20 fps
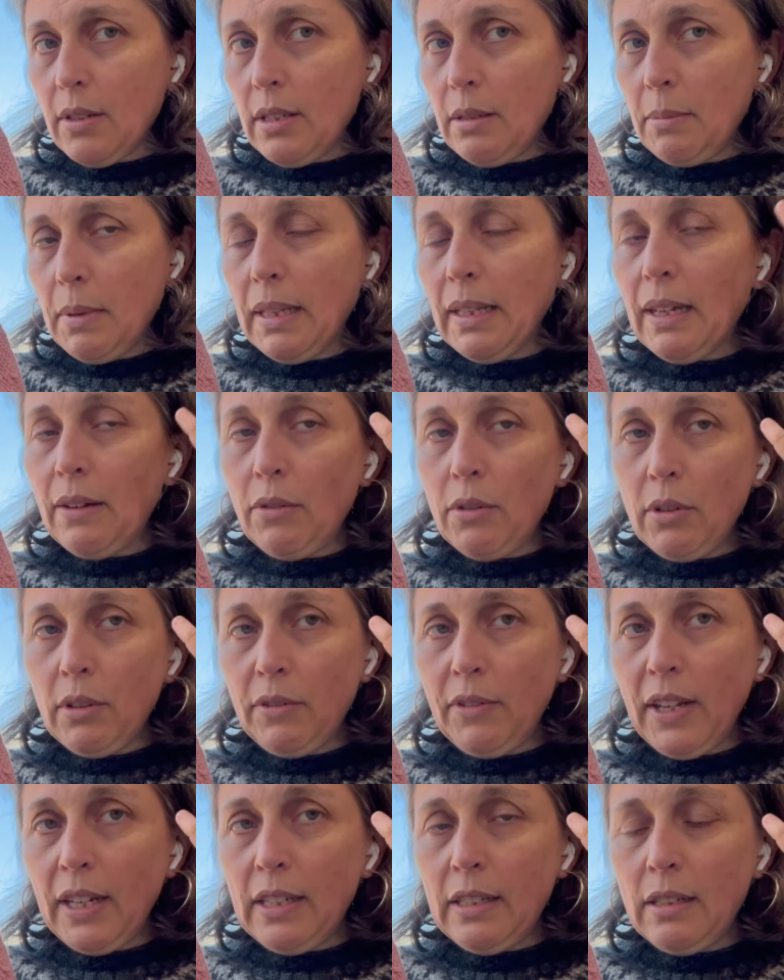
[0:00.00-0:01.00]
cm avant
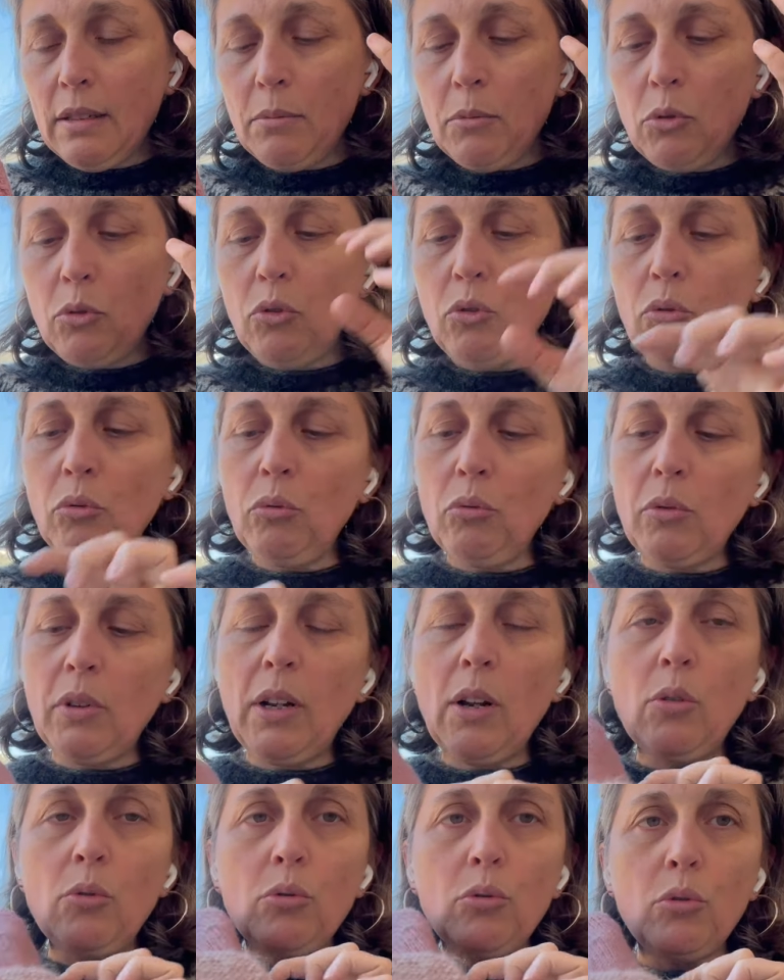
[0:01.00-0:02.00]
de faire les diminutions.
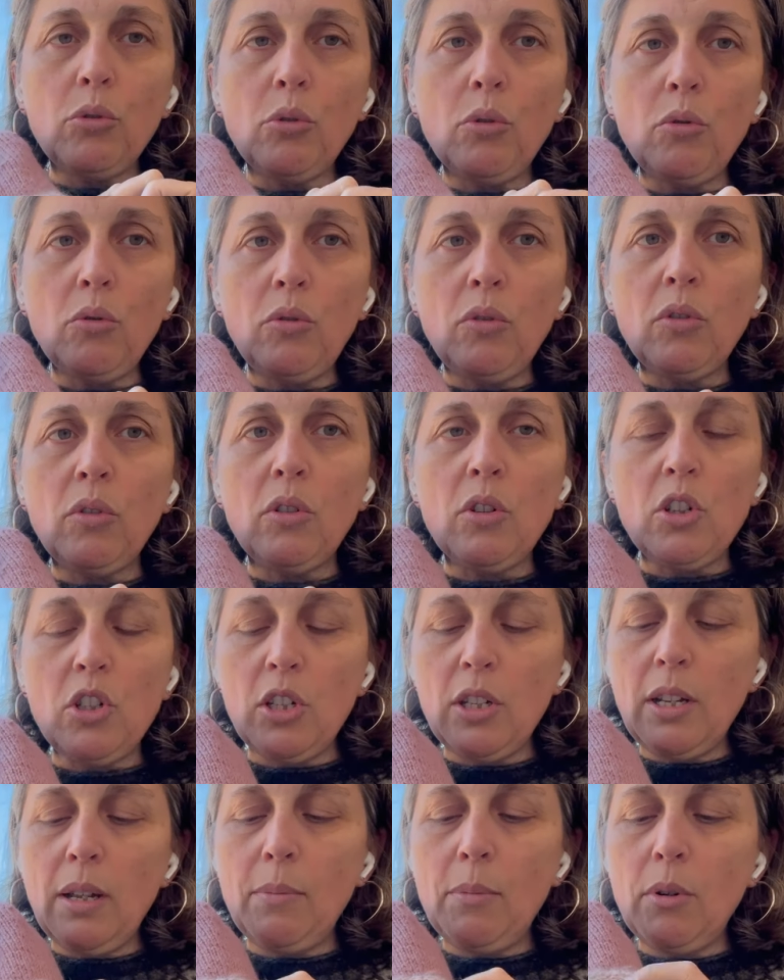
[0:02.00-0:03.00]
Donc là en l'occurrence
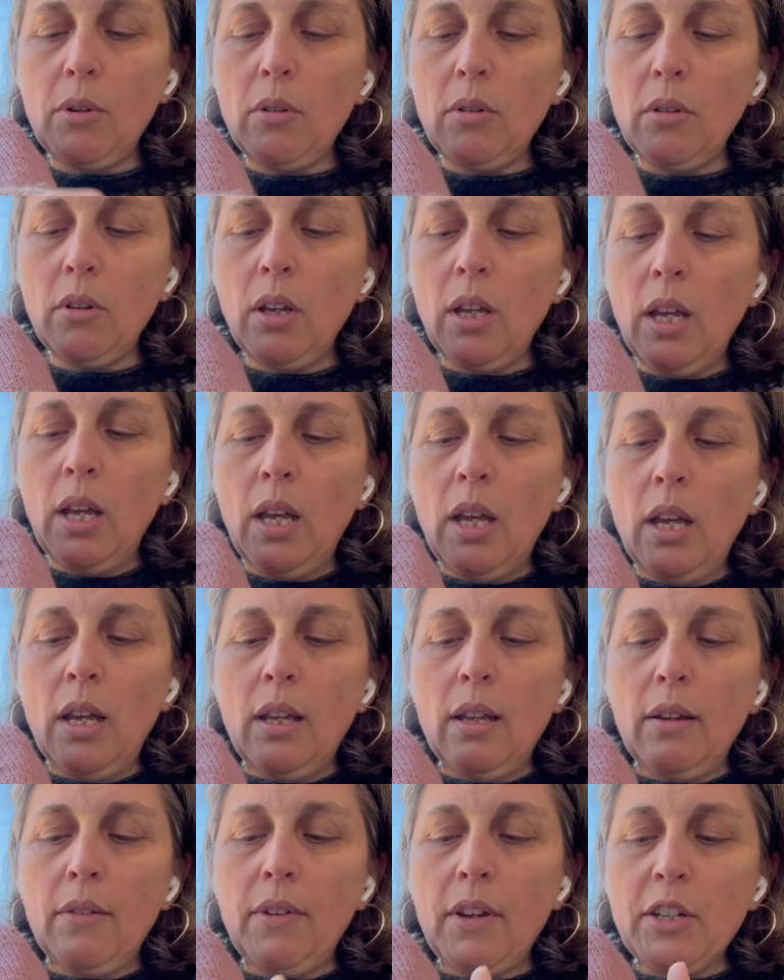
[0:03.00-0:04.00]
j'ai d'abord,
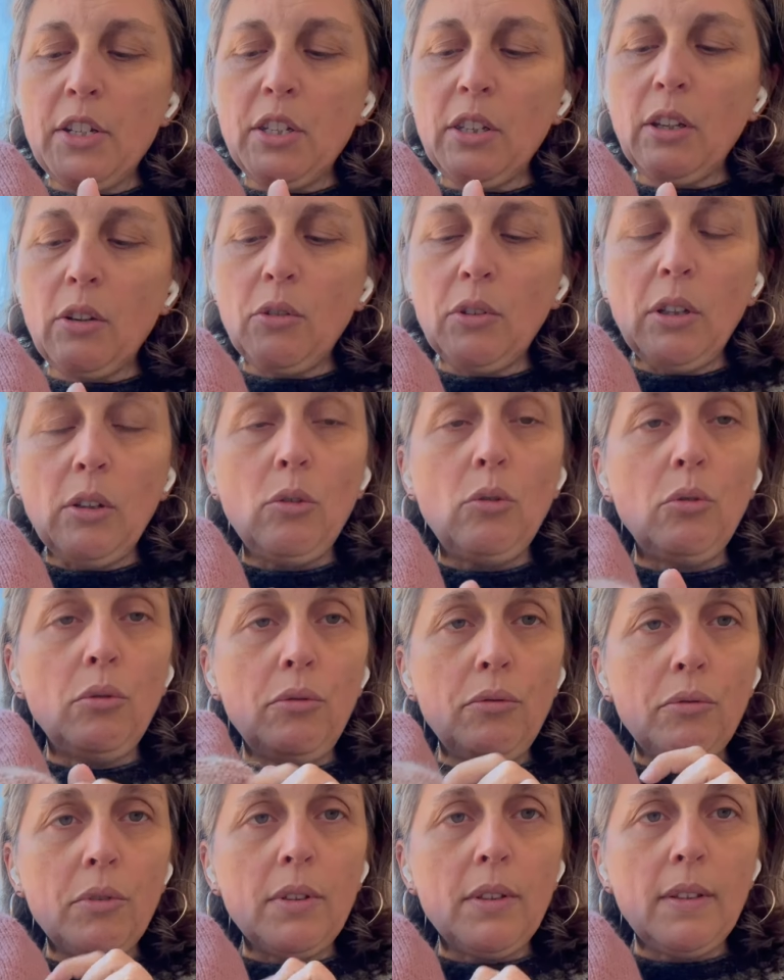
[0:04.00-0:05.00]
euh, j'ai tricoté deux
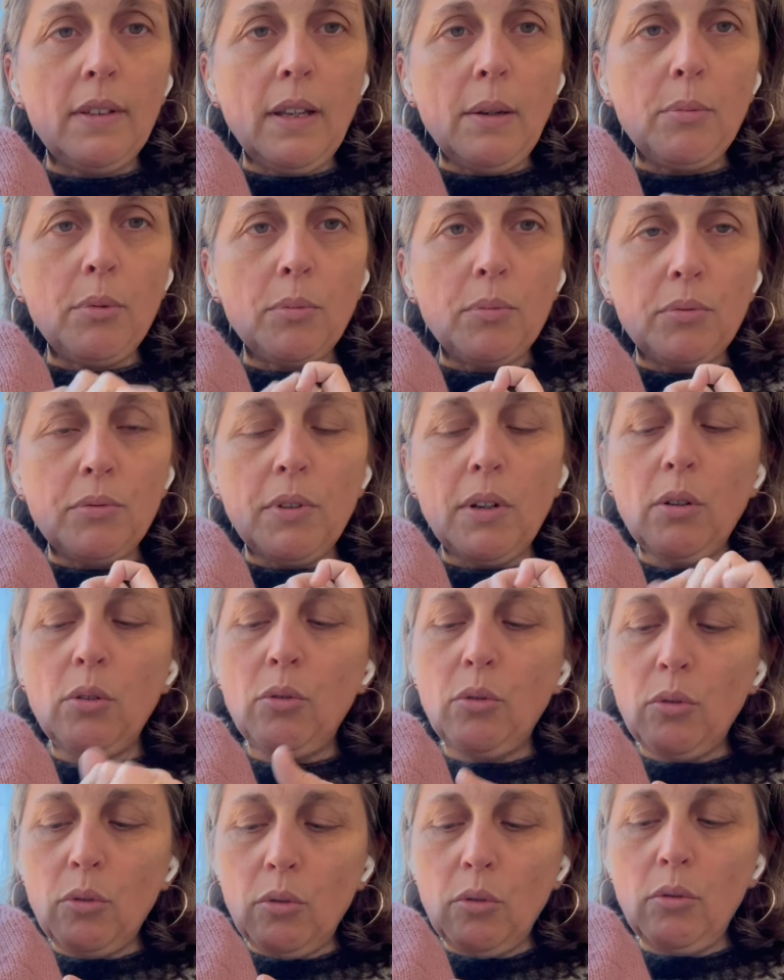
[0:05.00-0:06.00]
fois ça pour pouvoir
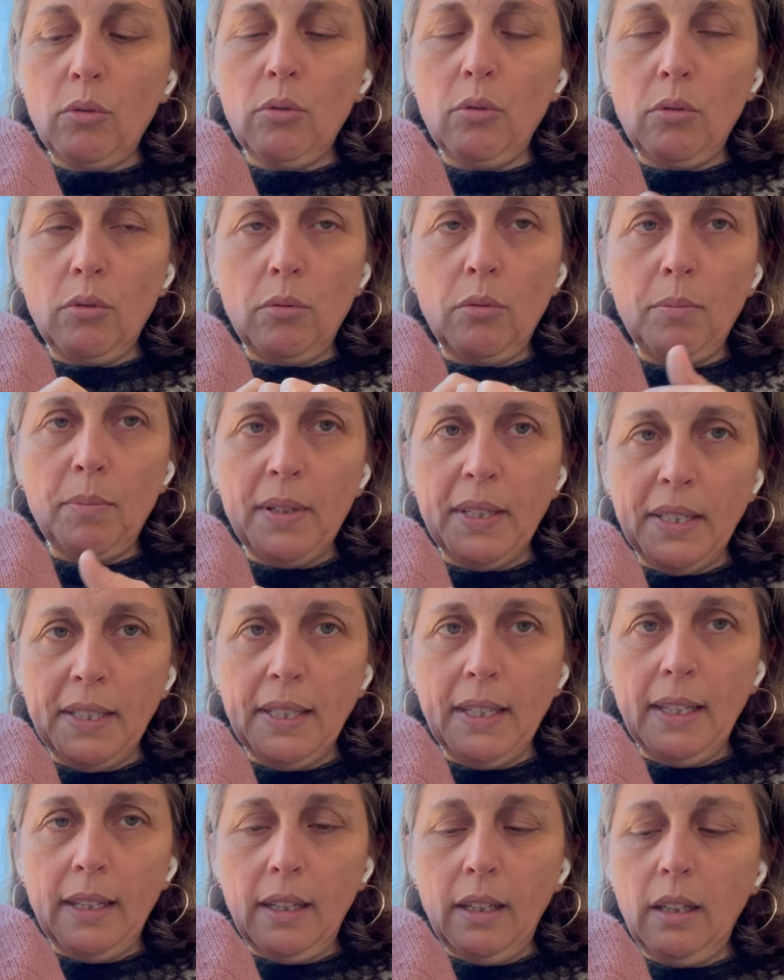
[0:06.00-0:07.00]
le
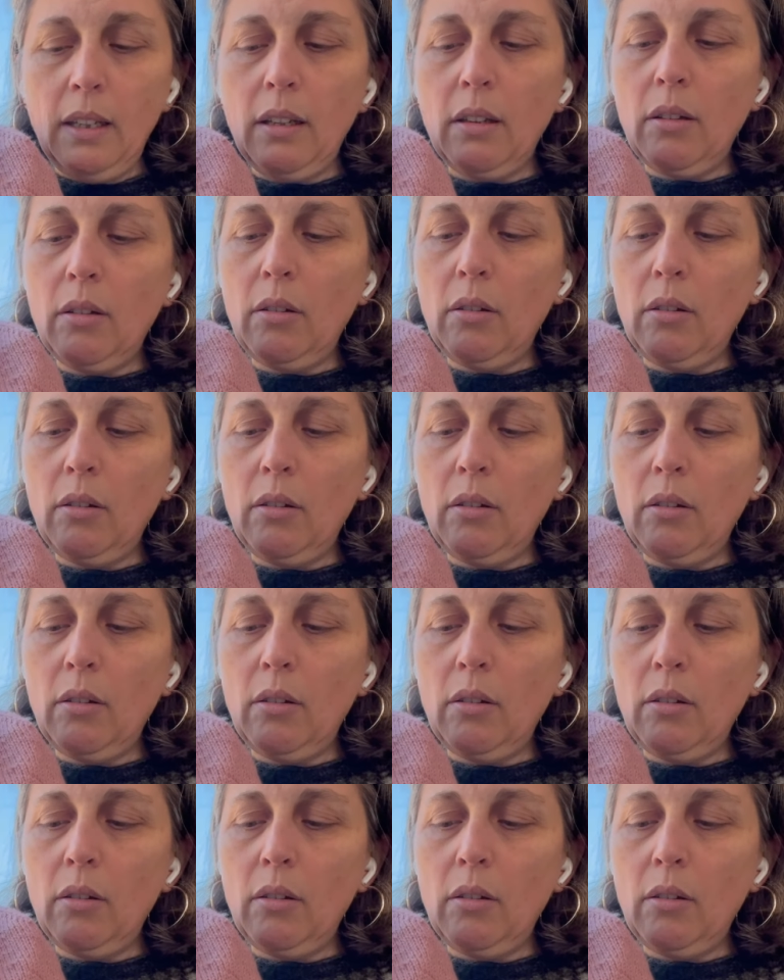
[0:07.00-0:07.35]
replier.